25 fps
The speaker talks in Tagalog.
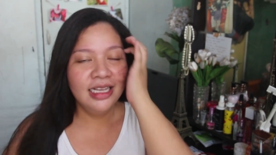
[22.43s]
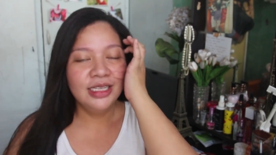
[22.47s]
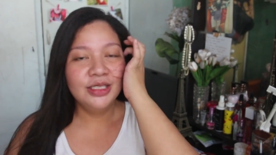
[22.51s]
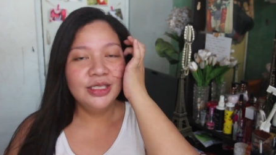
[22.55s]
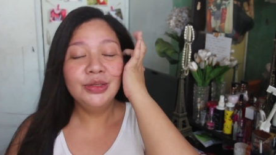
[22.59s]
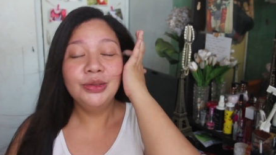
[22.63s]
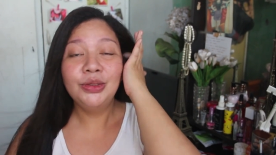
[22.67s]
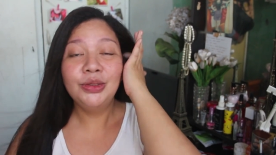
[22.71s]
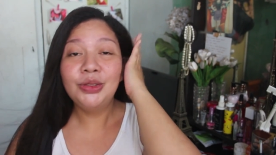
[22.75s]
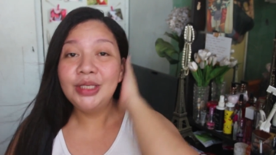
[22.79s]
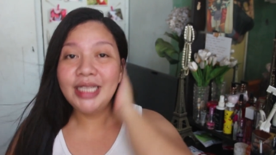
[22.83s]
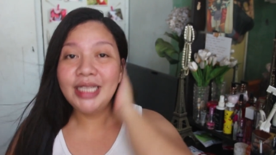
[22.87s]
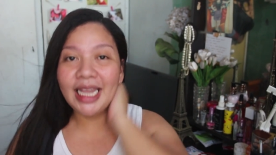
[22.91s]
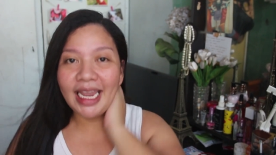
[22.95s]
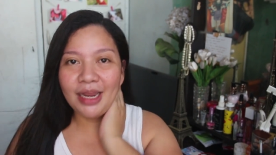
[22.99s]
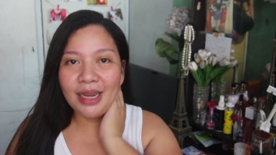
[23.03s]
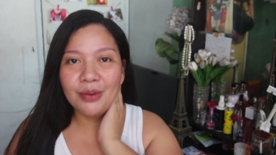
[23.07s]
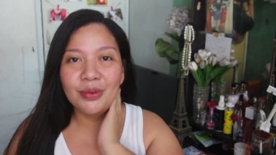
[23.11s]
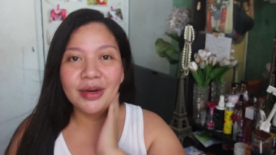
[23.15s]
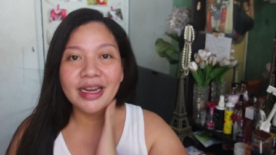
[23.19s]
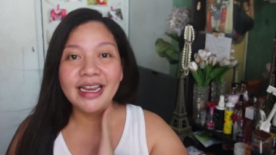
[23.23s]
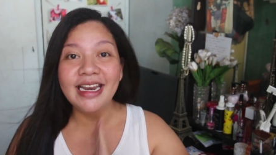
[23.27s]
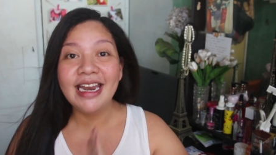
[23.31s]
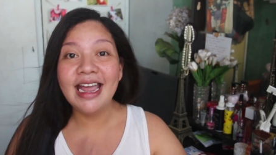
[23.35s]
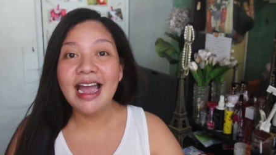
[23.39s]
So, today,
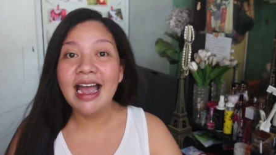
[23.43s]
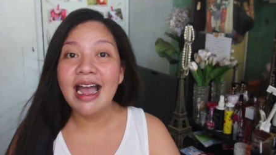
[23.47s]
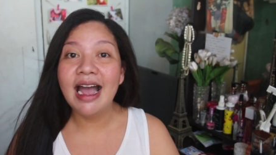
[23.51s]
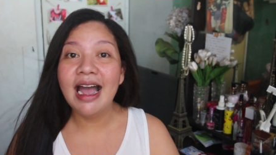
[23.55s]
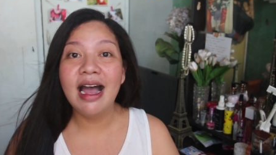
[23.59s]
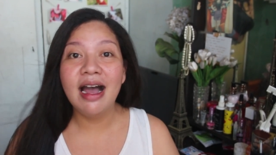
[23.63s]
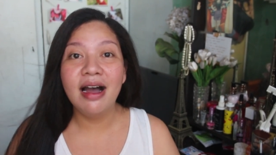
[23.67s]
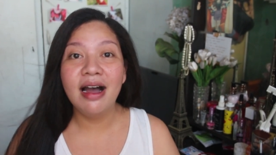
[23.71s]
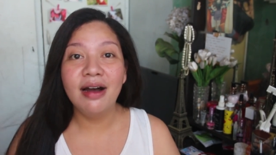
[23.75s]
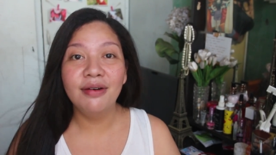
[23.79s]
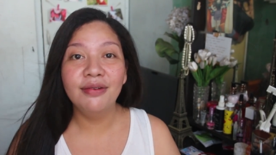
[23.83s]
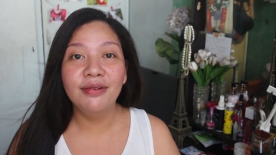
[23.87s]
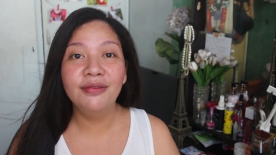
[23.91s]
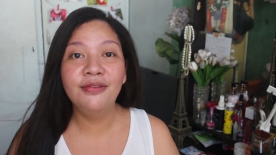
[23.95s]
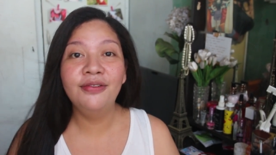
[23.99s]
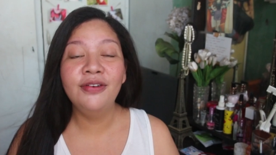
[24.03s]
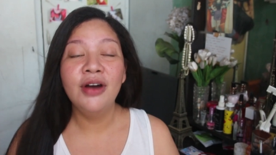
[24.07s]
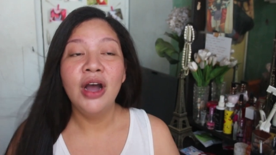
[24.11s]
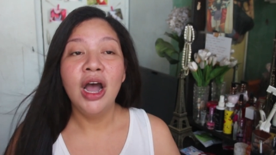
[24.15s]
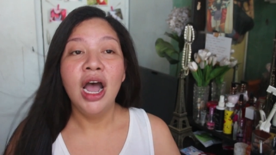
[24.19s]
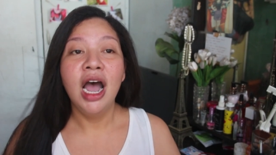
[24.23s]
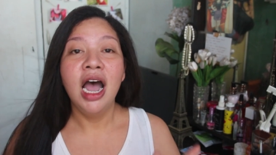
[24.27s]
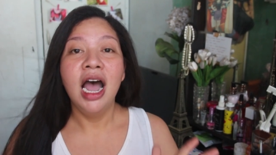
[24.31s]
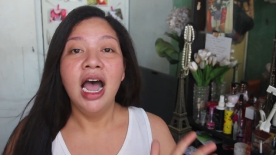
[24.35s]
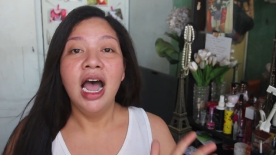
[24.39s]
we're gonna have
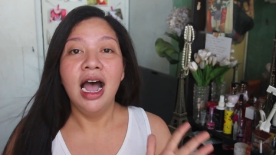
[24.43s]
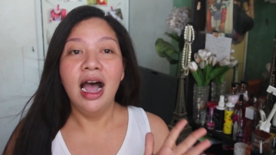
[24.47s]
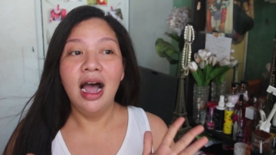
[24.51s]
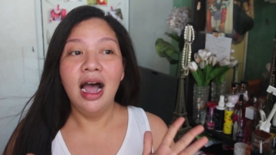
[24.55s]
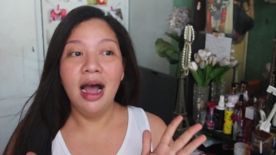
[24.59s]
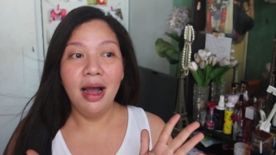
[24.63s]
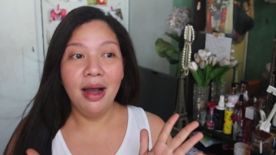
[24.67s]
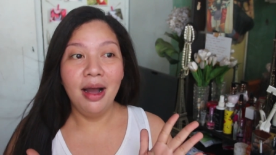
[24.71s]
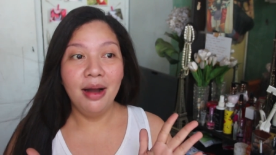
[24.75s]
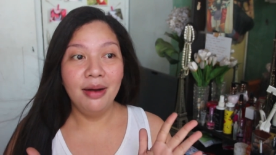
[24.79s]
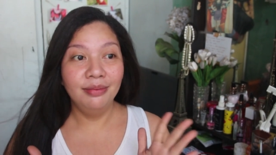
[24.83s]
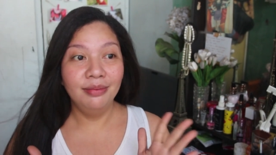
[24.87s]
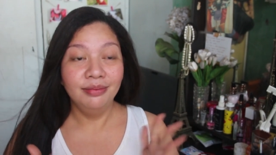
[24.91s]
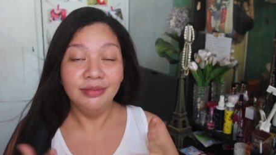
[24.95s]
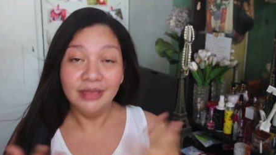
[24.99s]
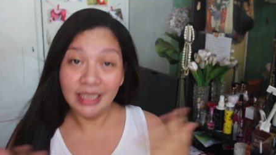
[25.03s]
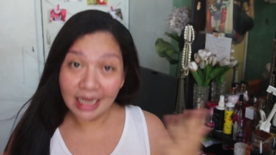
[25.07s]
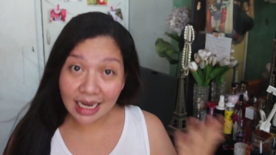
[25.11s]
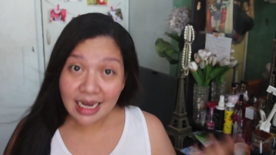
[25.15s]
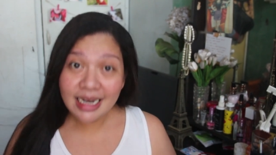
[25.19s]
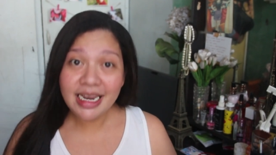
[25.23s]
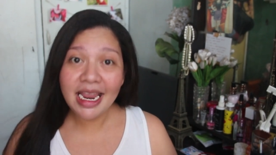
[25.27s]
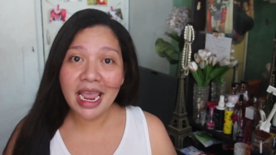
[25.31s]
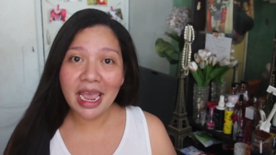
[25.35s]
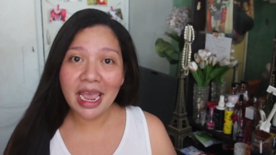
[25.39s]
um, the,
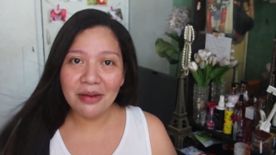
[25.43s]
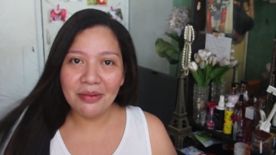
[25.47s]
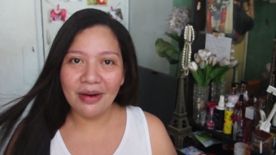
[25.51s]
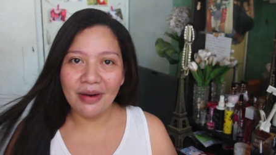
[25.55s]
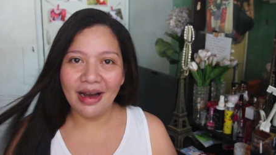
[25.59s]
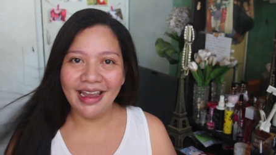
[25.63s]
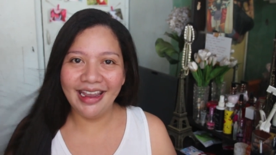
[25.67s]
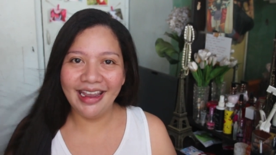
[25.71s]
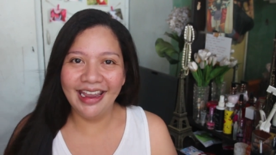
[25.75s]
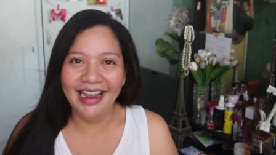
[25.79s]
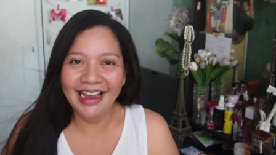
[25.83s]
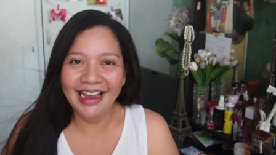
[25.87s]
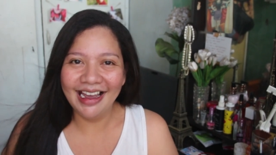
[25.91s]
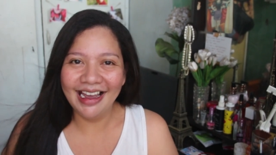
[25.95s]
a DIY